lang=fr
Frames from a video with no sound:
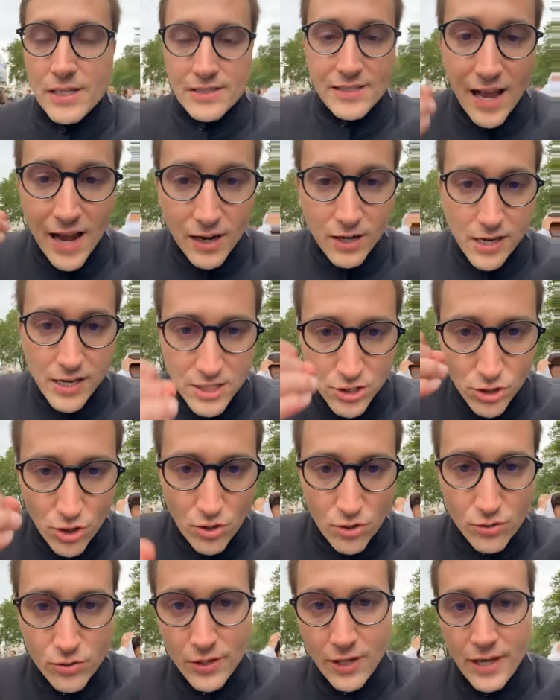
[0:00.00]
C'est ça que
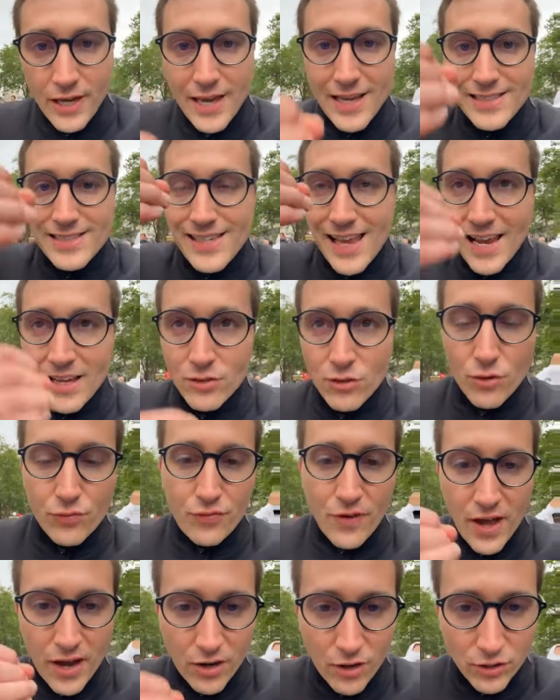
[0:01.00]
les gens essayent
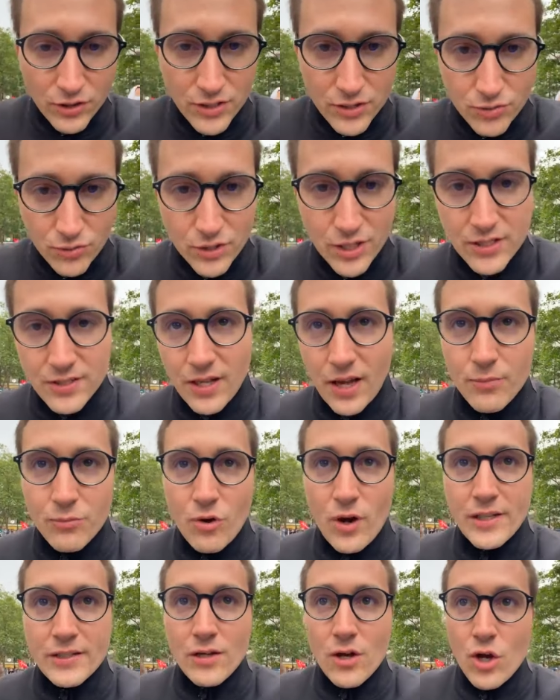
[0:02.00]
de faire quand ils sont
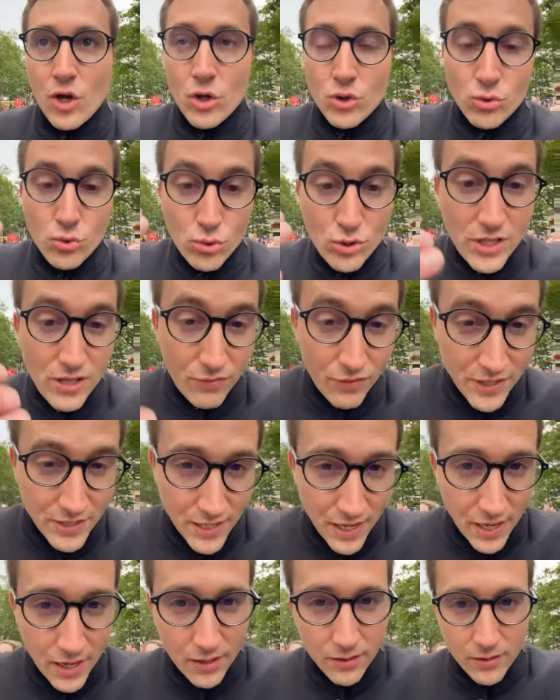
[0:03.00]
d'extrême droite. Nous
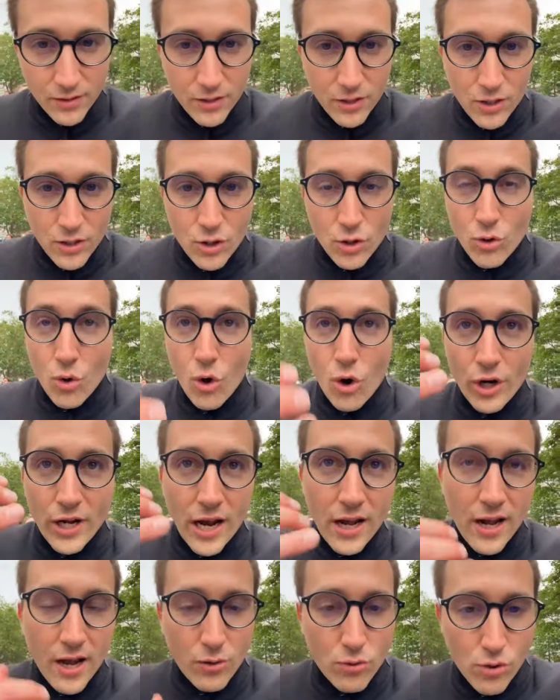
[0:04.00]
diviser, qu'on
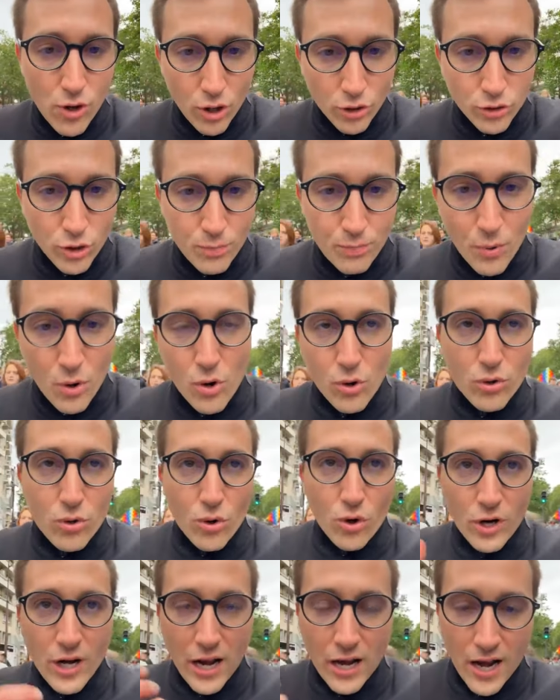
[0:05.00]
regarde la couleur de
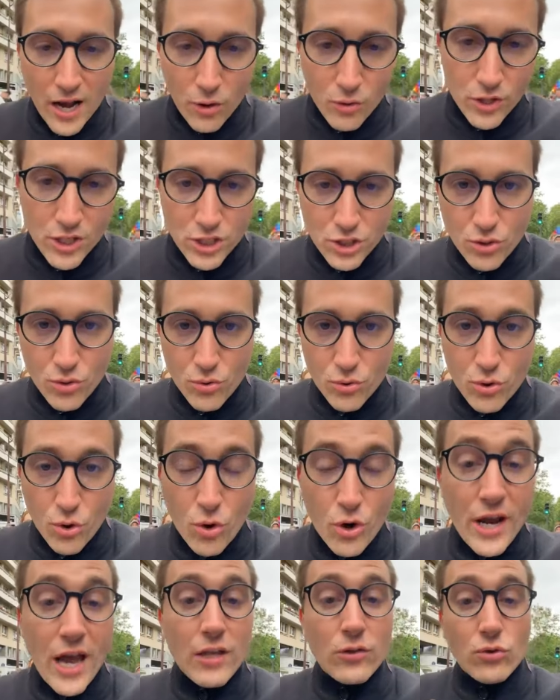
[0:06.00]
peau, qu'on regarde la
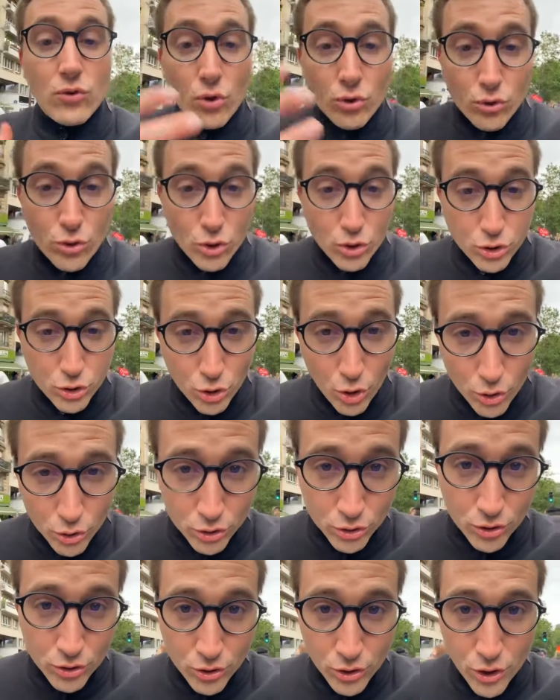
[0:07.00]
religion, qu'on regarde d'autres
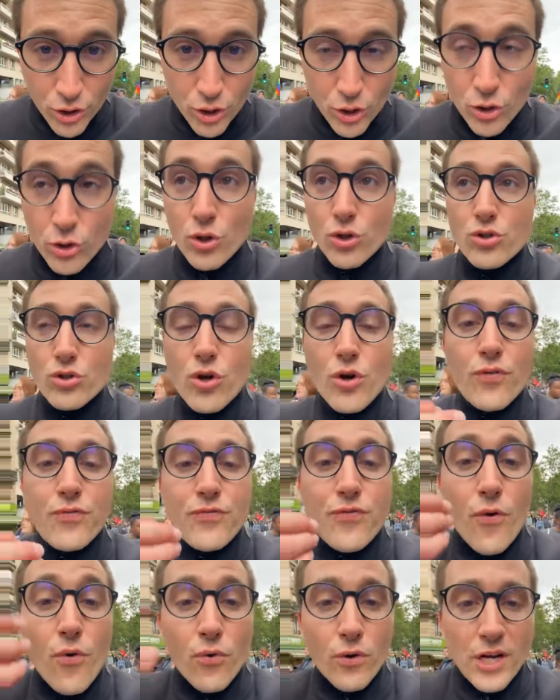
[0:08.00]
choses que ce
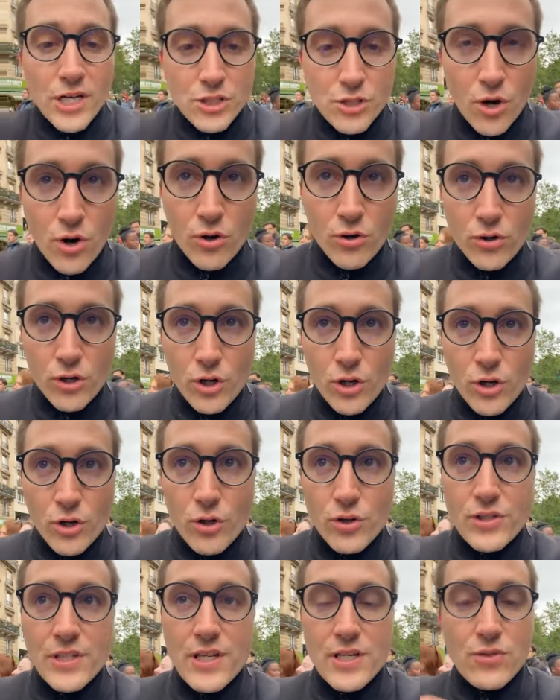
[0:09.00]
que font les gens,
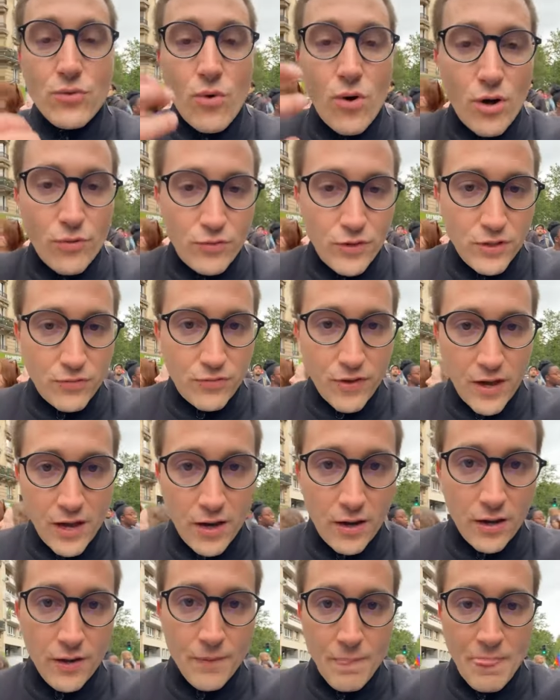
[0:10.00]
que ce qu'ils ont envie de
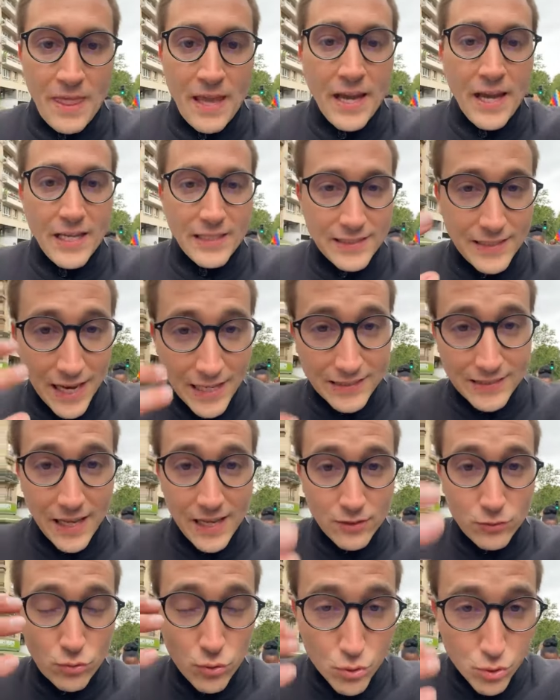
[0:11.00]
faire. Et
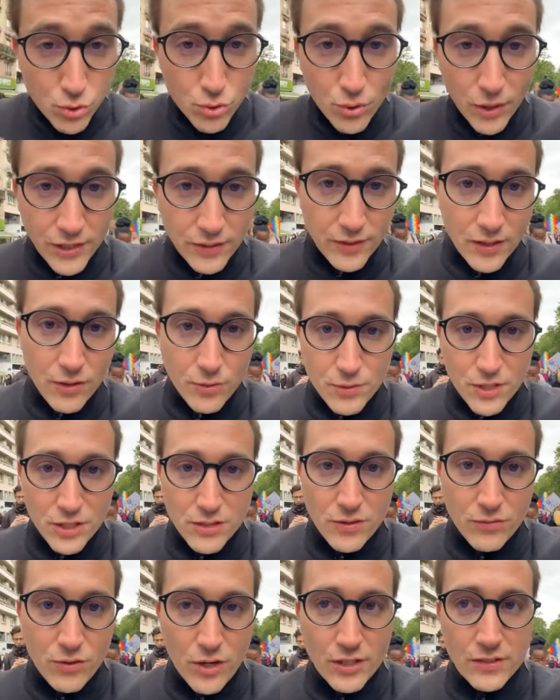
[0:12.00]
ça, ça a toujours été
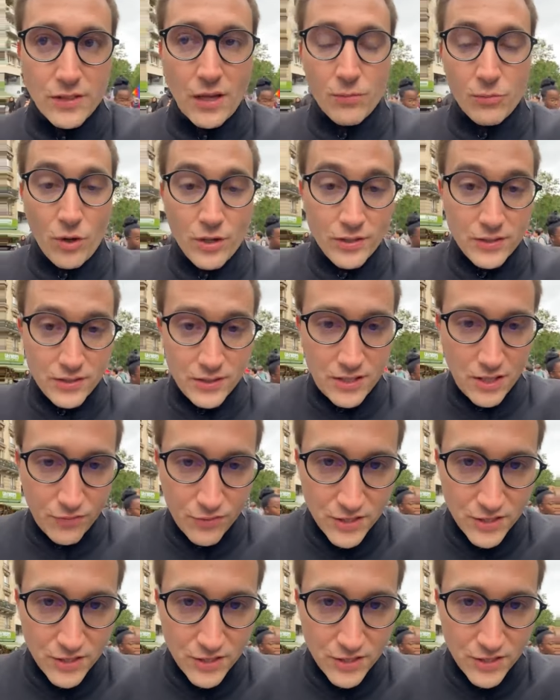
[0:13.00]
l'objectif de l'extrême droite.